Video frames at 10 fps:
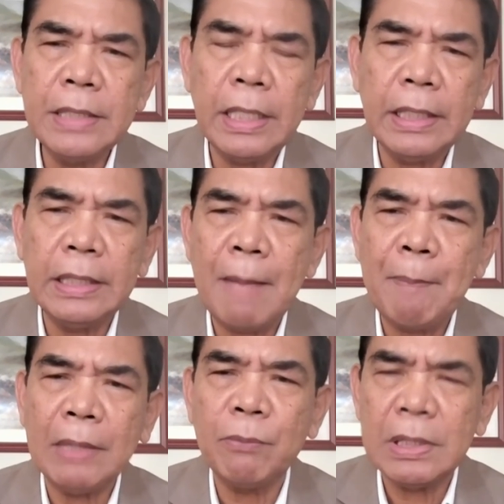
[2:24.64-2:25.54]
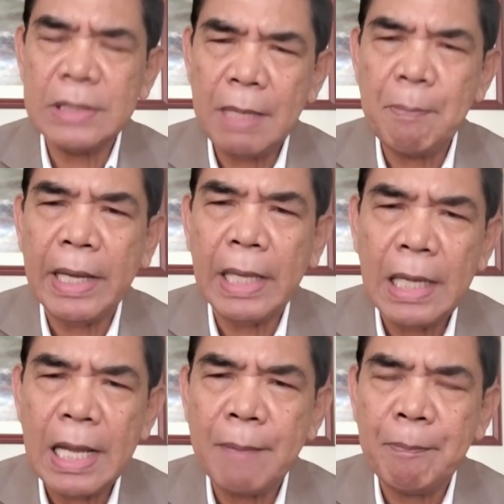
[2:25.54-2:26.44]
ay dapat wag silang
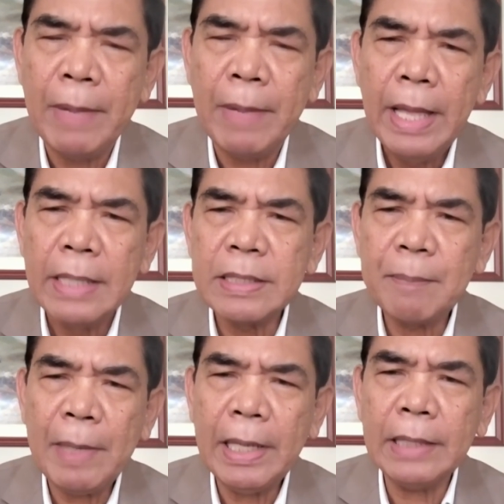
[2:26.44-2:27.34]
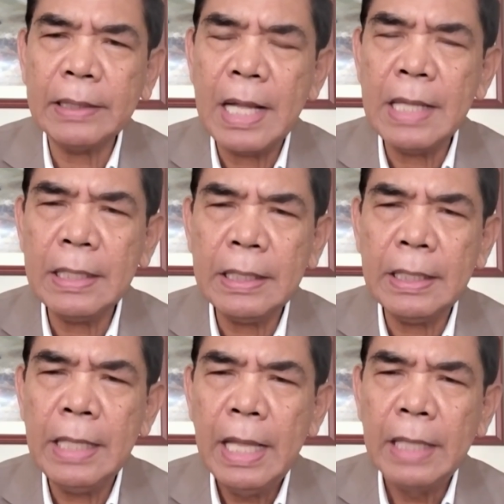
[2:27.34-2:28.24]
makialam sapagkat
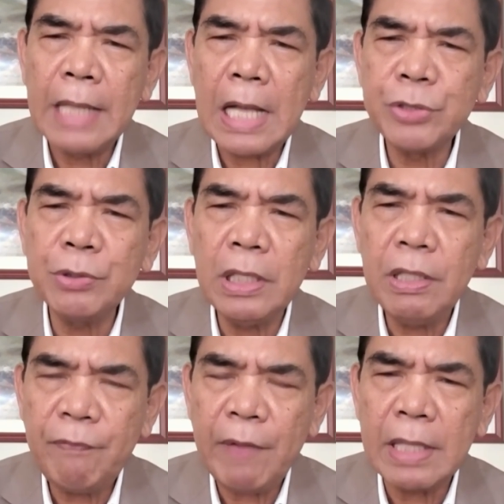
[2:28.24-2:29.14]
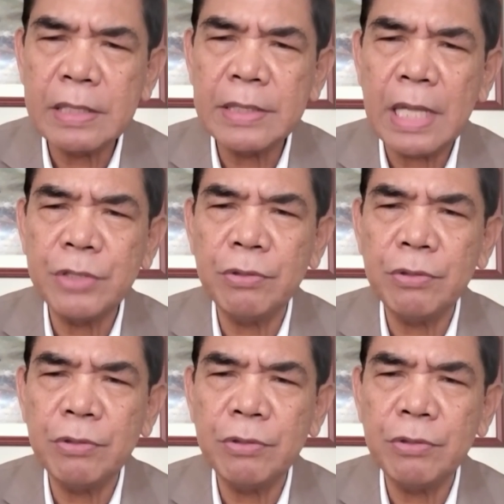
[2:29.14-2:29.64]
ang national defense, national